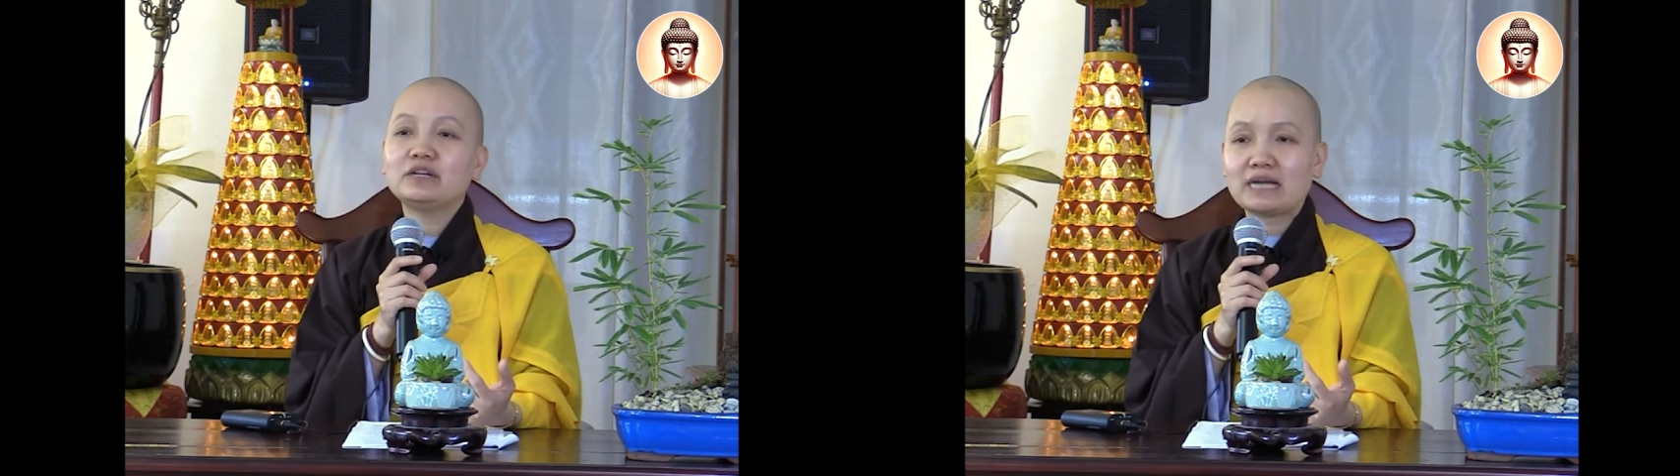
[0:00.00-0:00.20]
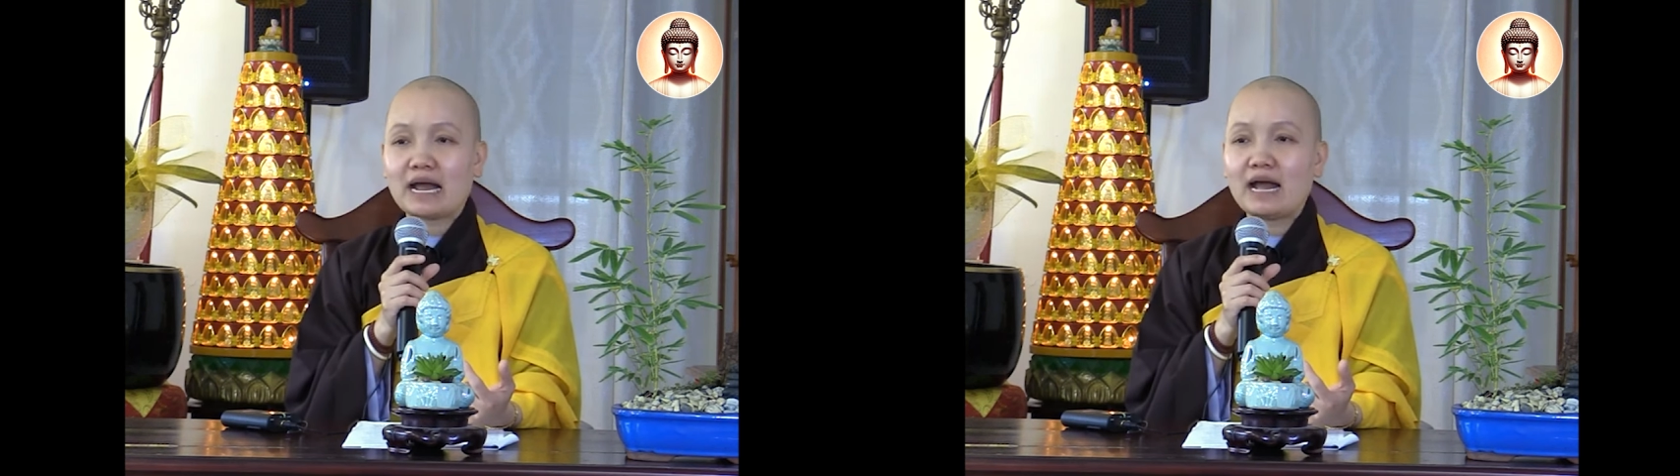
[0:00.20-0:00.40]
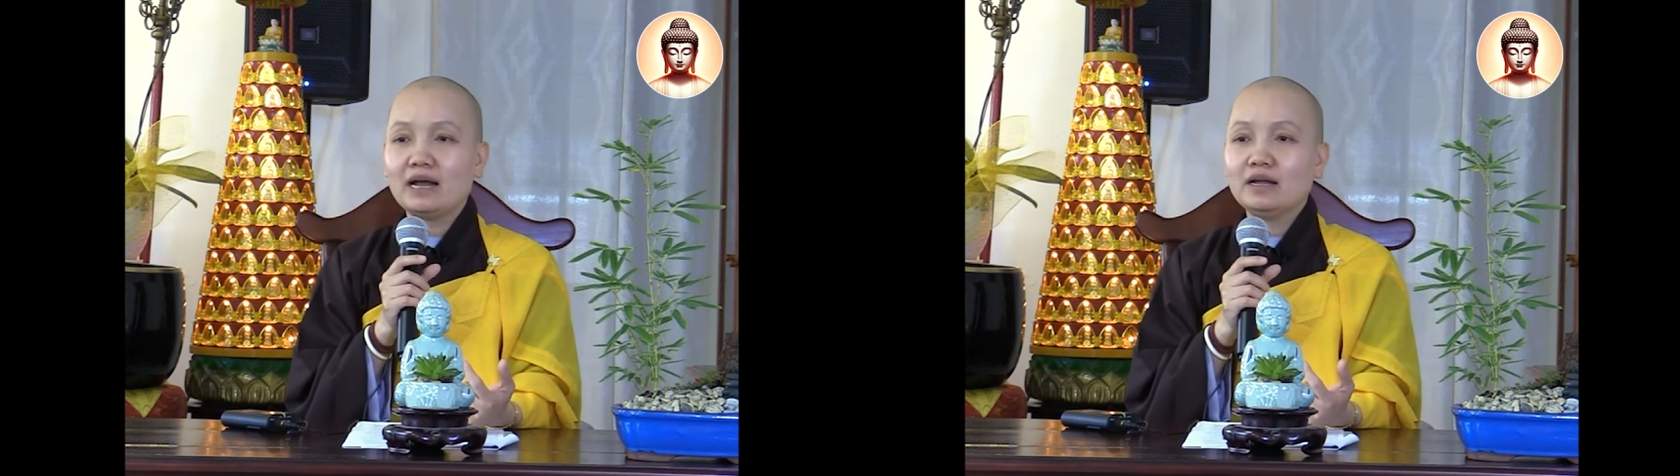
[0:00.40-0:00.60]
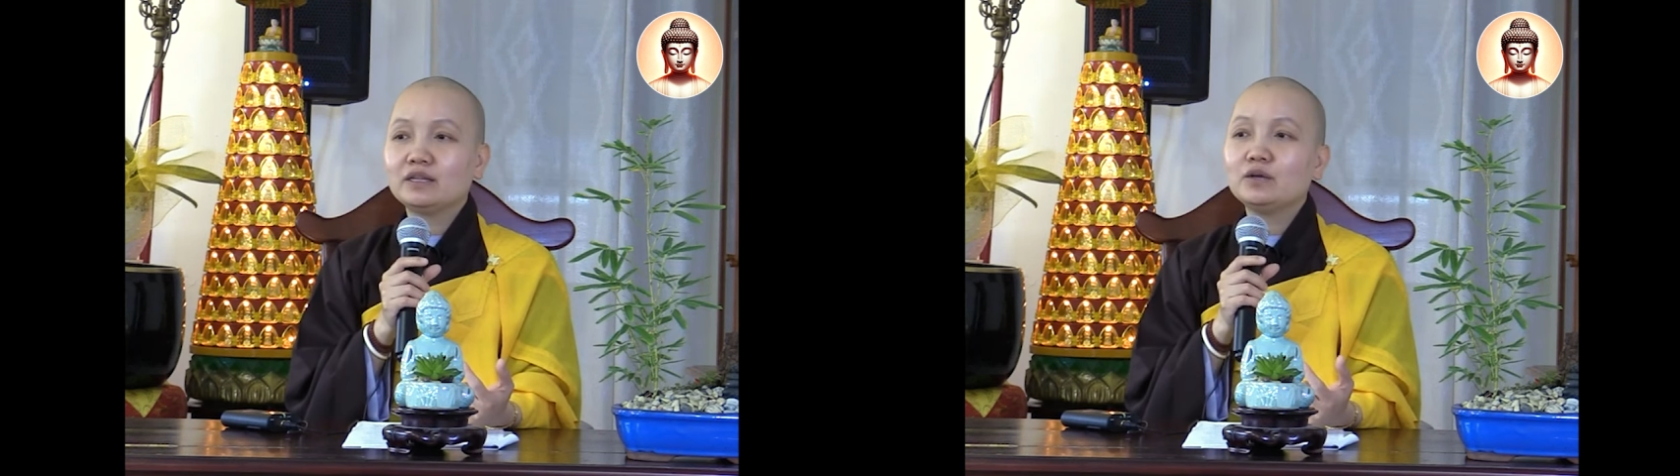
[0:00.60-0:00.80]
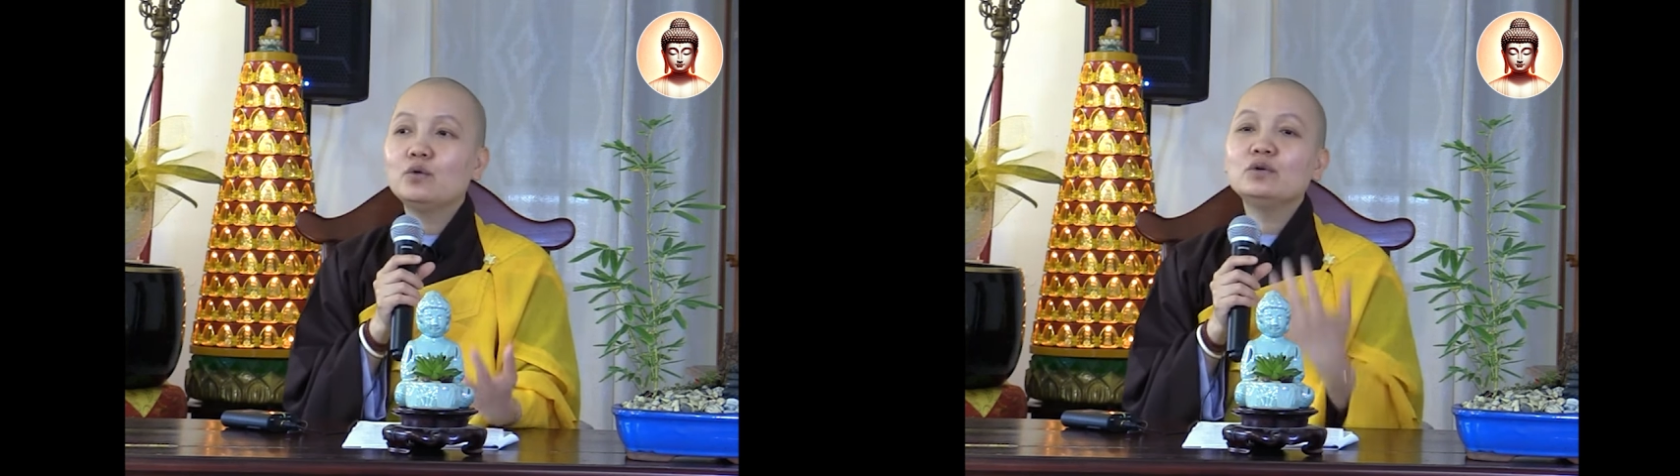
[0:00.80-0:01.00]
phải trả,
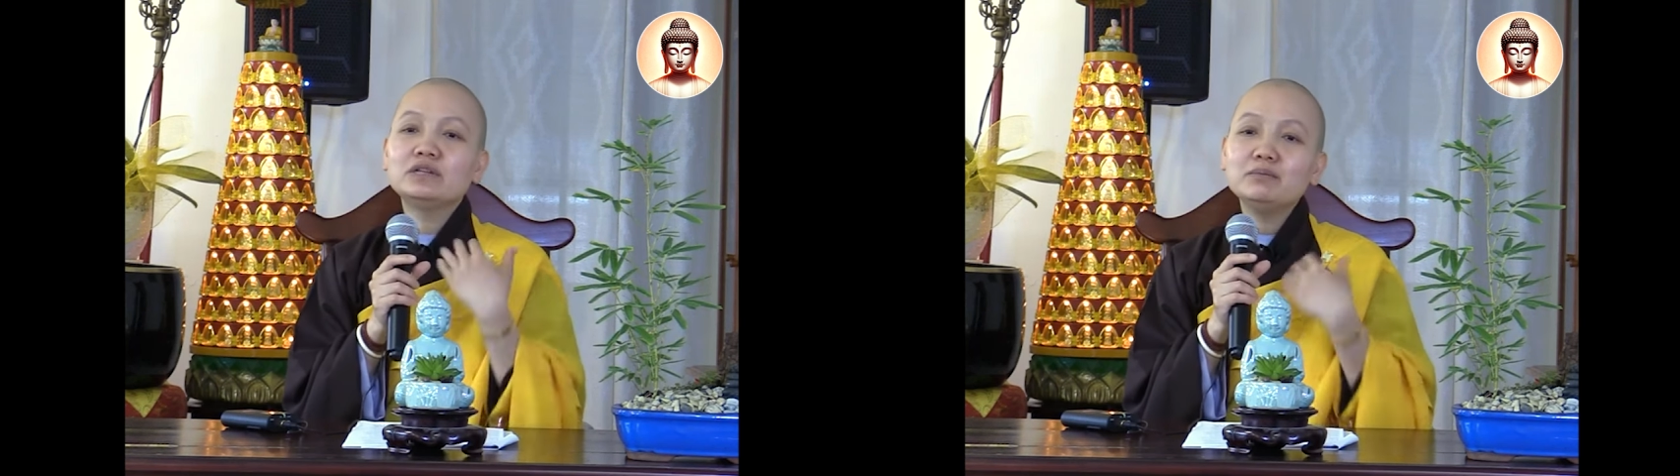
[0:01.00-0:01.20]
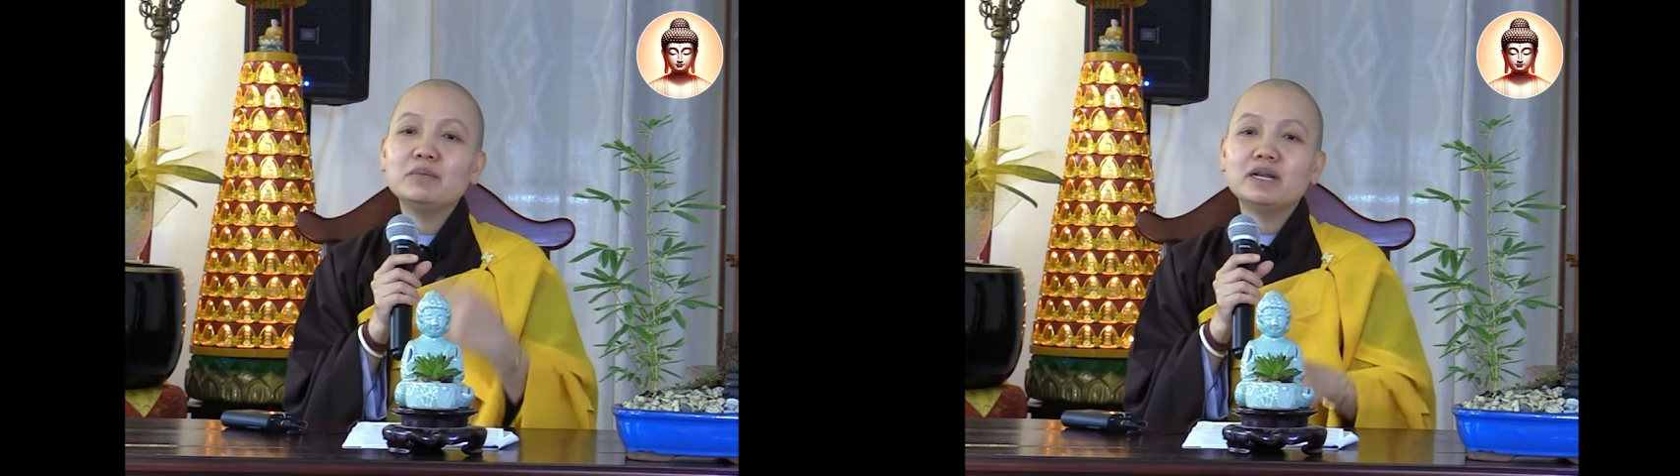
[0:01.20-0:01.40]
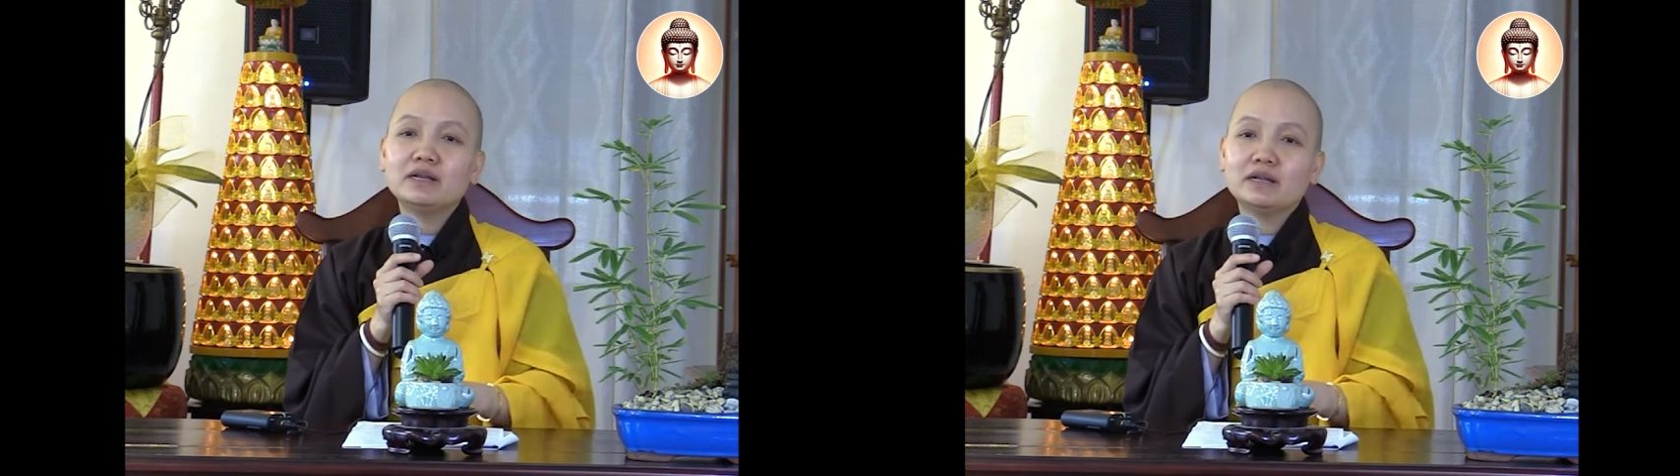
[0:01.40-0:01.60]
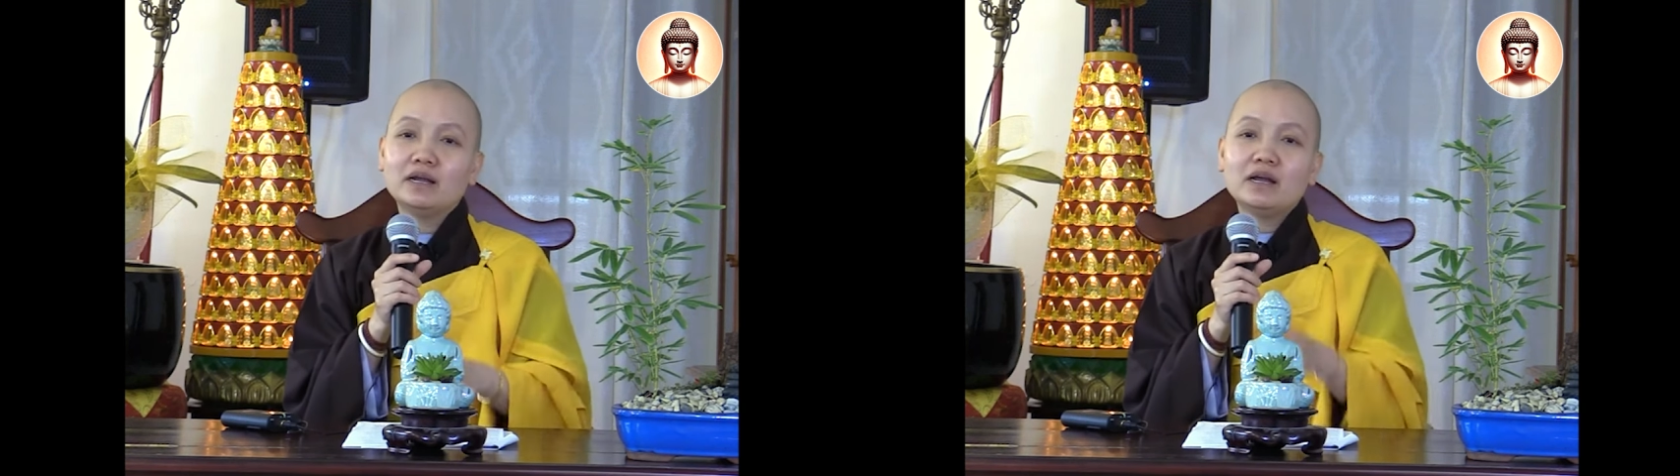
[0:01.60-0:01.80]
thì huống chi mình.